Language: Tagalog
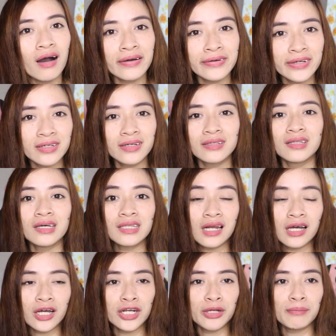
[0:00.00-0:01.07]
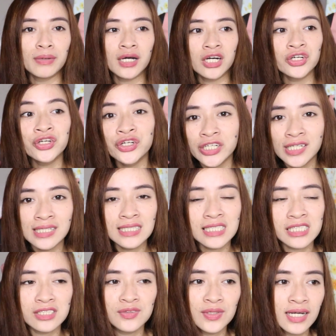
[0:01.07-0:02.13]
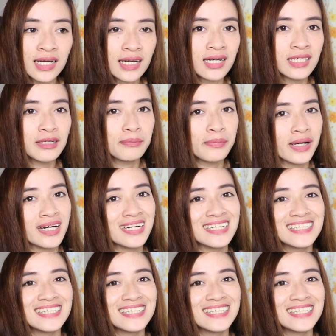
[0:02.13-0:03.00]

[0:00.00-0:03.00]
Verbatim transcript: Ang gaganda talaga ng mga girls niya, ba diba?